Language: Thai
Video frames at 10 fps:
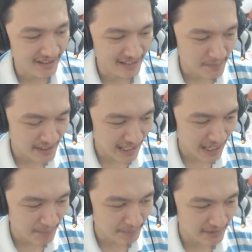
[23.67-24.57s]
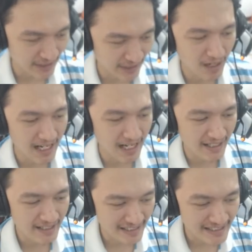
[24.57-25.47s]
และมีคำเขียนว่า
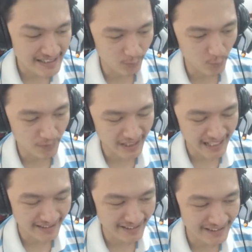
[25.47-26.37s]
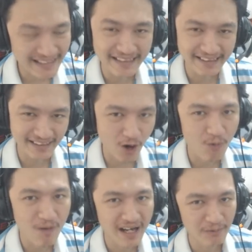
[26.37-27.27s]
in t o day คืออีก
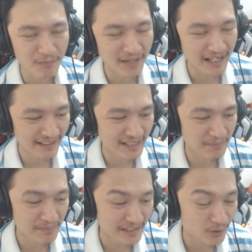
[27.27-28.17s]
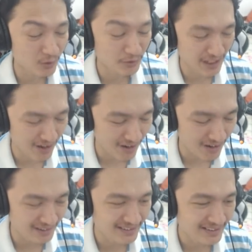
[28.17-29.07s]
2 วัน ผมนะเกมนี้ก็คงจะอ
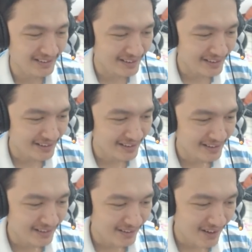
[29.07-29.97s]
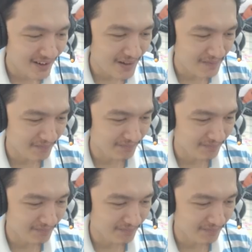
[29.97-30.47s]
อก ก็